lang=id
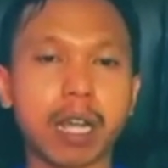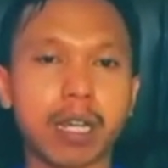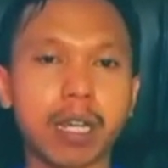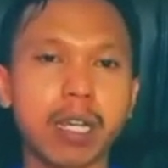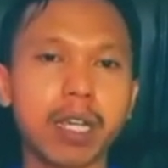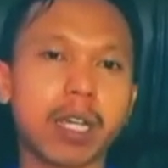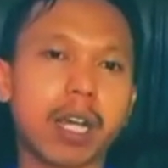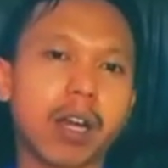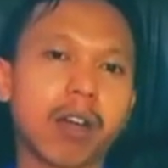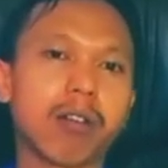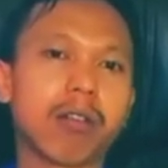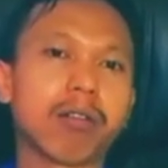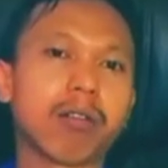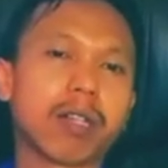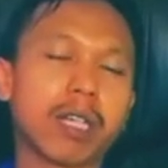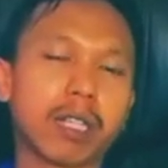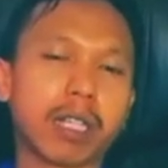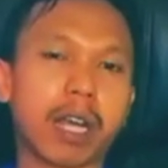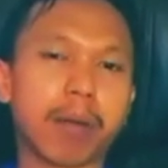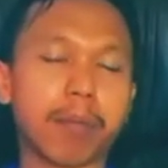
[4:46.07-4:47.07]
Jadi
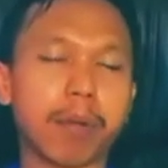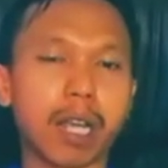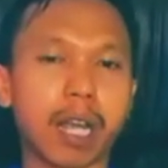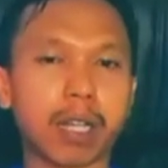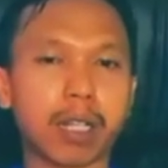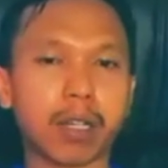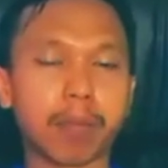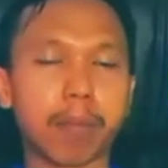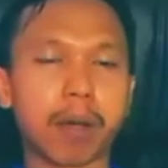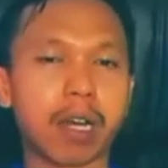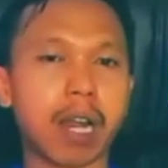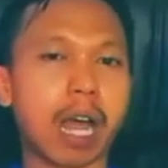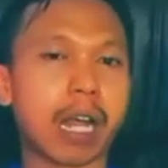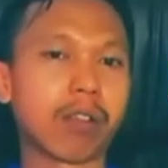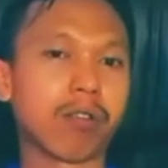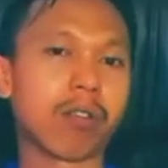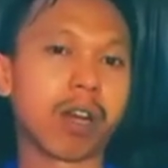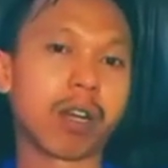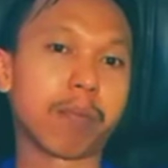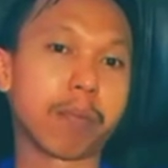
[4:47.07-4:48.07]
kalau kita melihat
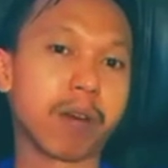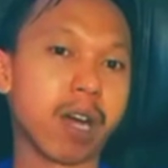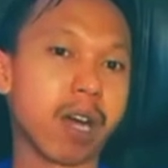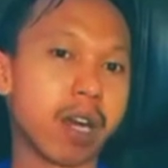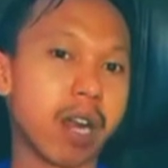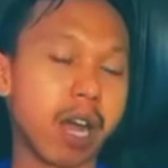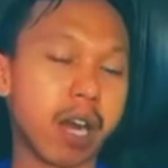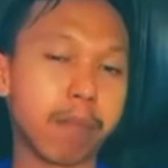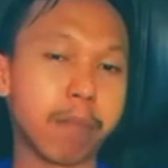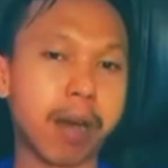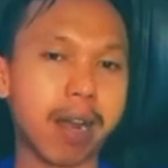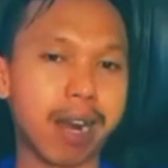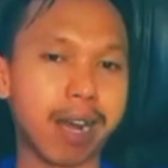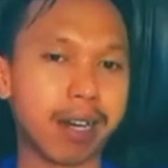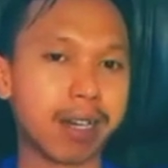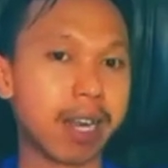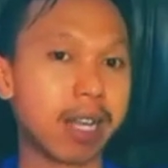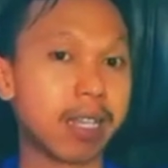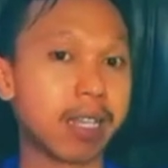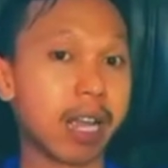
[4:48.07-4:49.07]
kepada aturan pengadaan
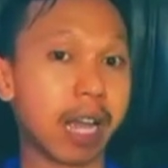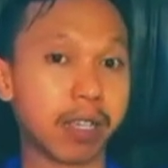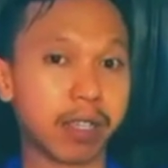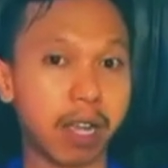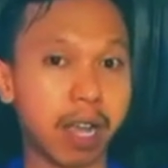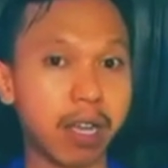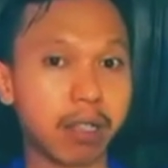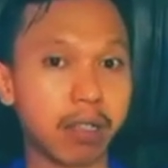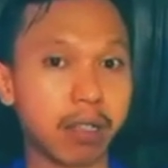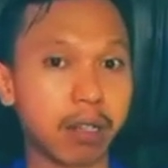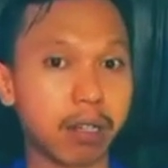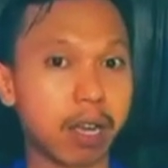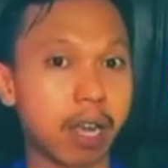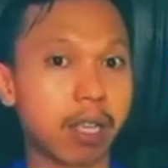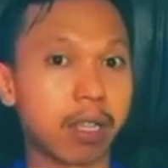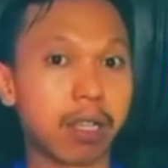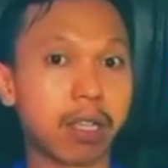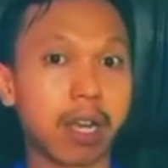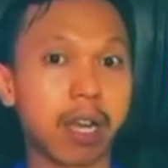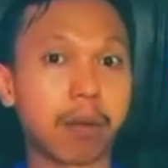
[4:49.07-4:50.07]
barang dan jasa
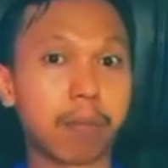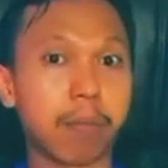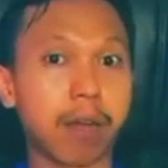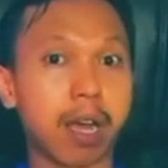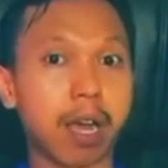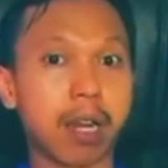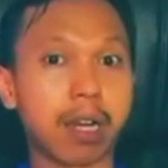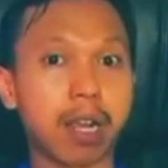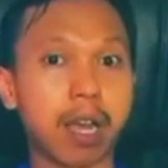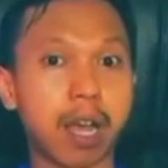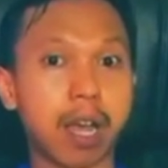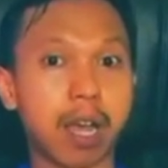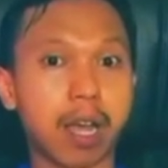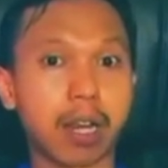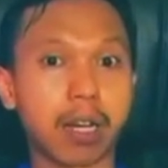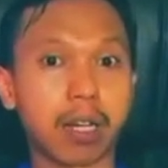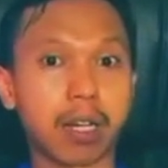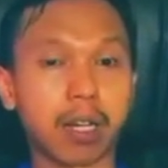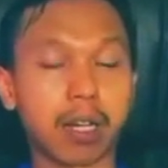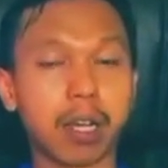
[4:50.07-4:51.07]
terkait dengan
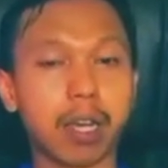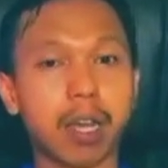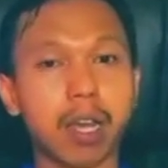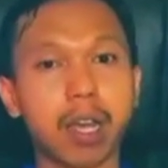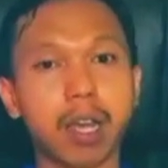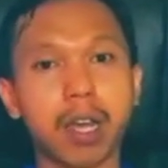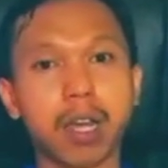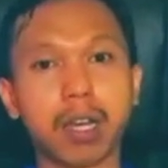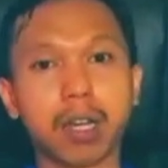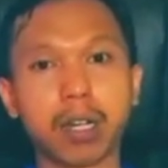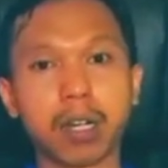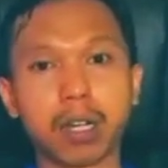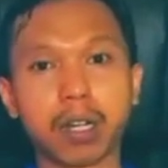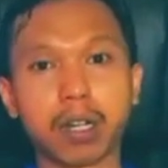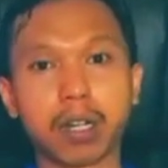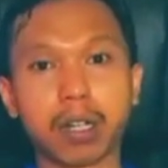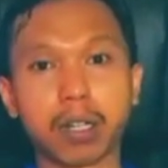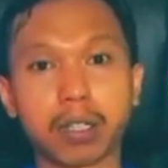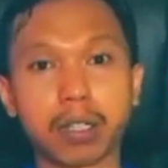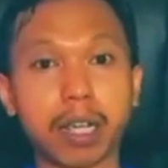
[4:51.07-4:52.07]
pengadaan
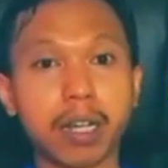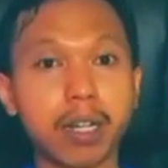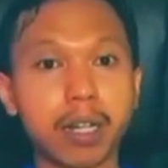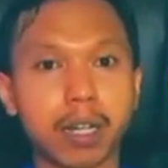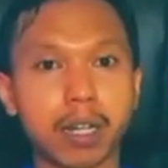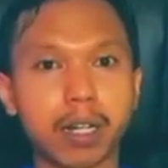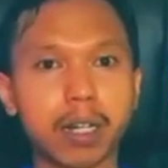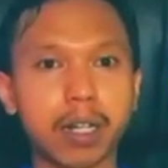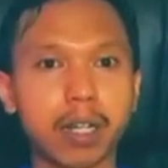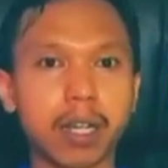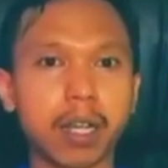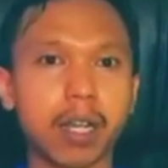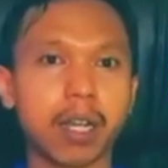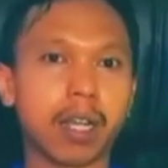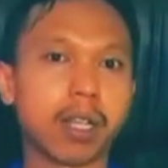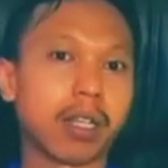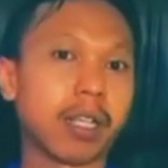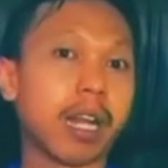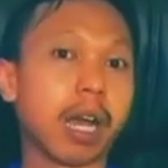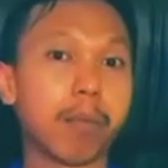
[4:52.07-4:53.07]
eh, tender,
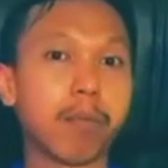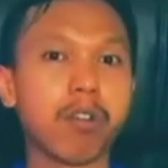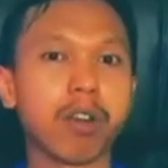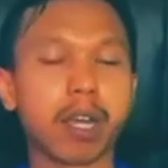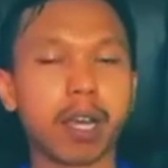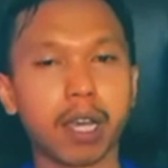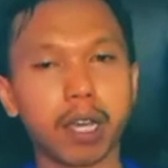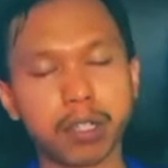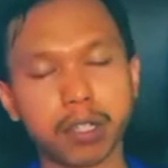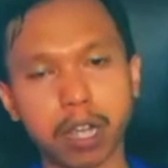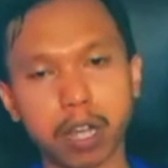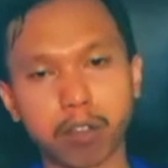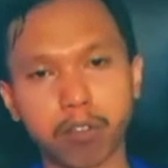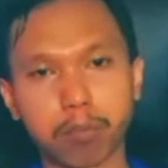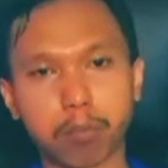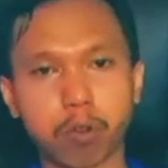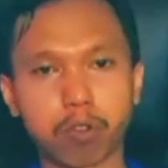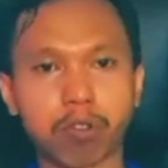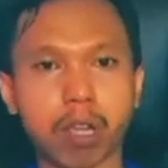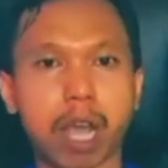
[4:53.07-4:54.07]
tidak boleh
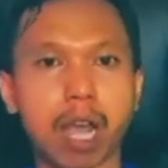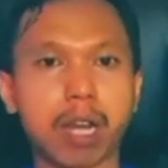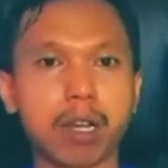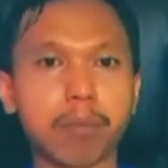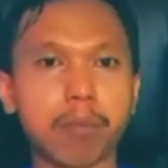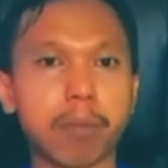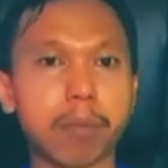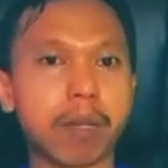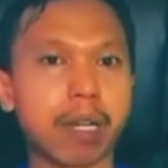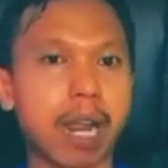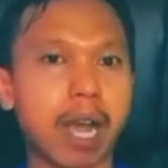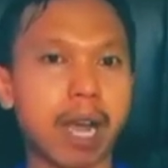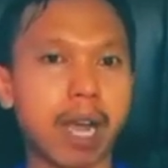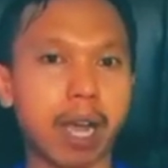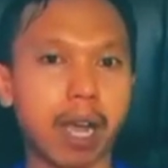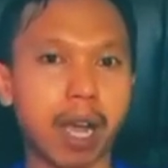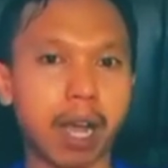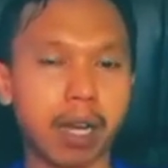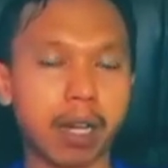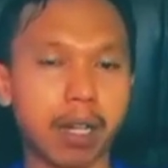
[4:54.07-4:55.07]
satu perusahaan
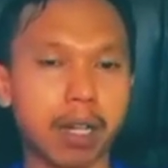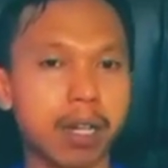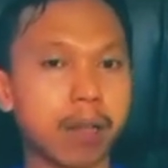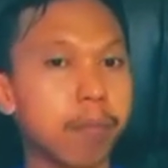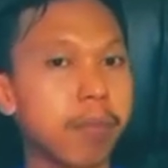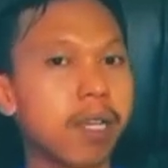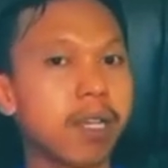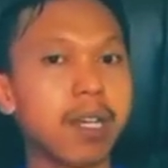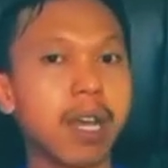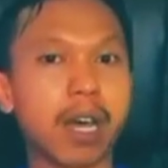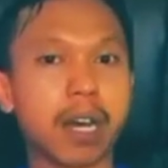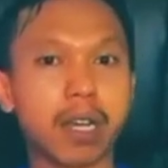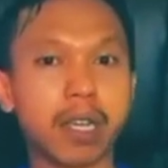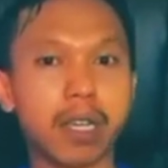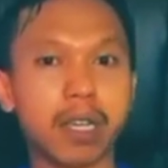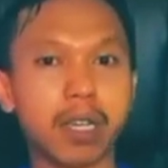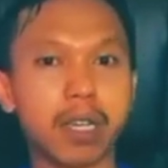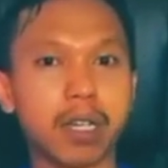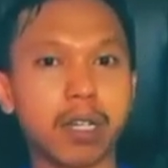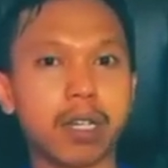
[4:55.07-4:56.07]
memenangkan lebih
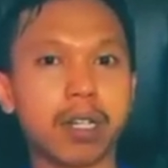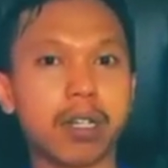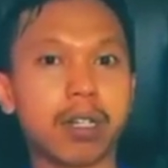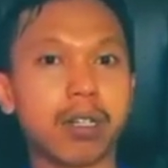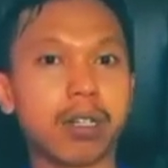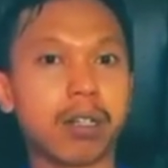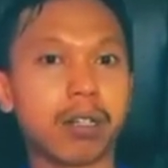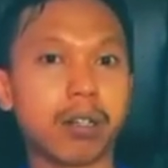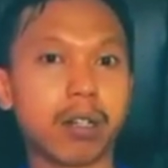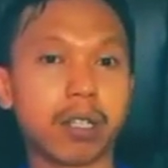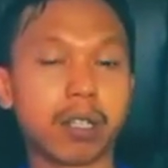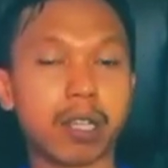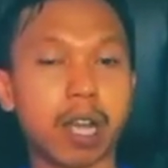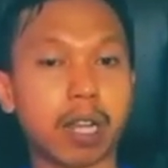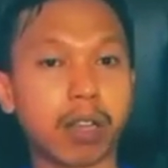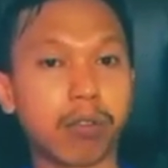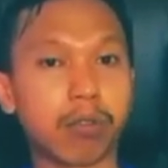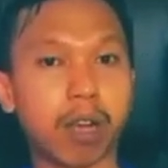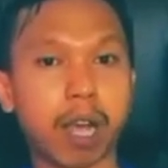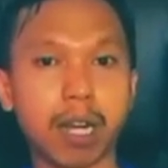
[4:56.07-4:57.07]
dari eh,
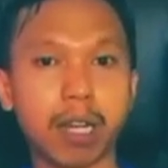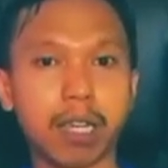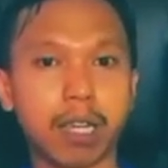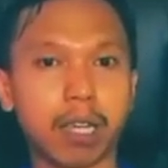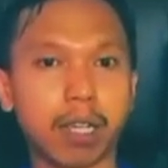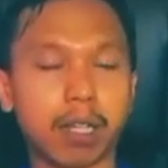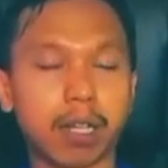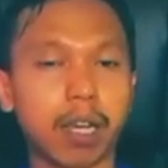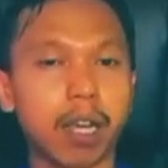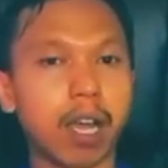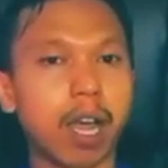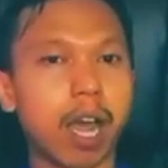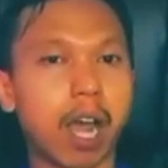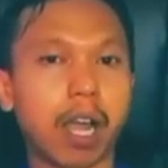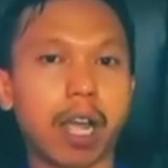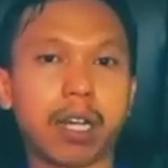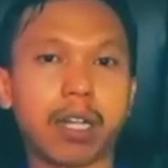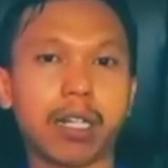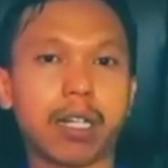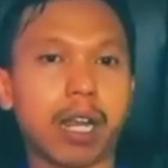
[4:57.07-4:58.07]
satu kali.
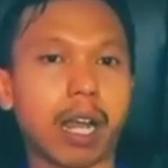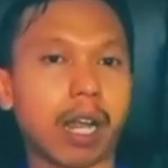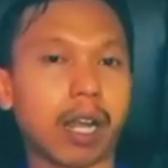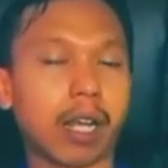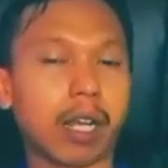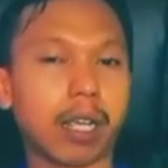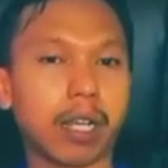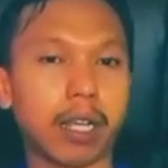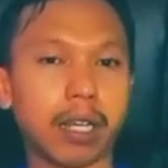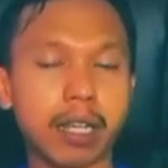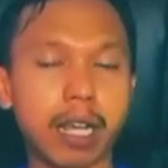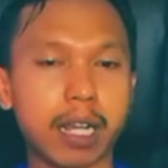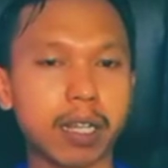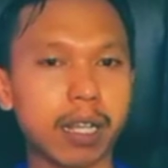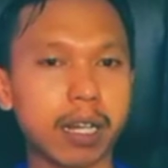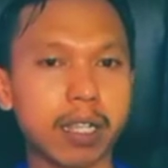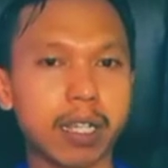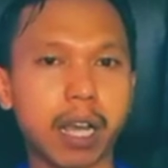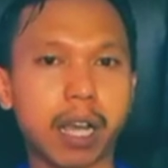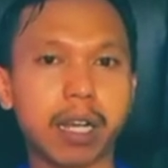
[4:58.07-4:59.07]
Nah, ini
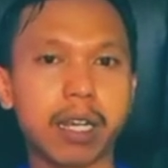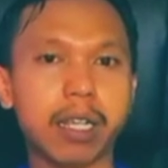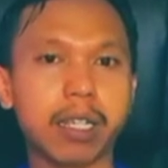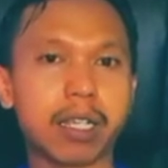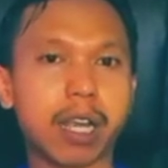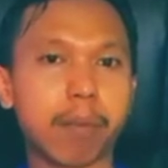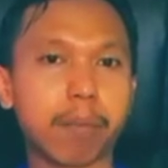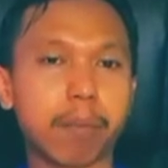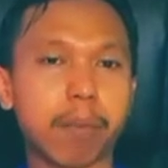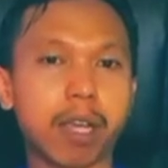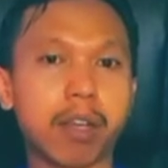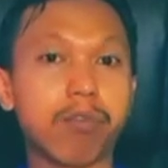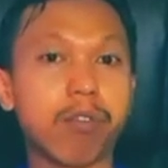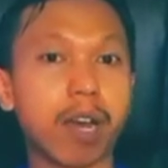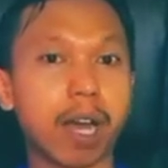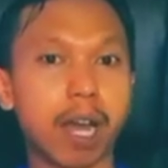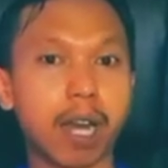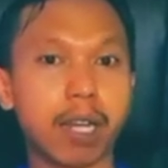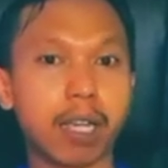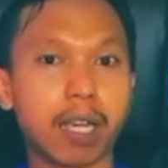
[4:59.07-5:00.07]
yang terjadi sampai
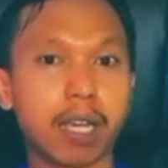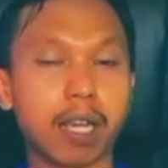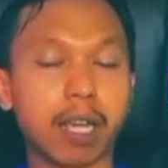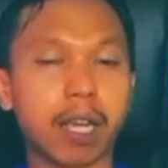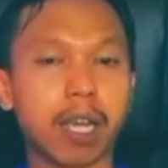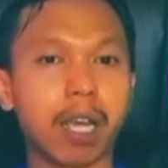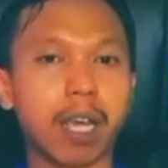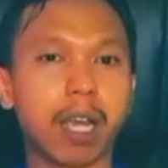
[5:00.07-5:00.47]
dua kali.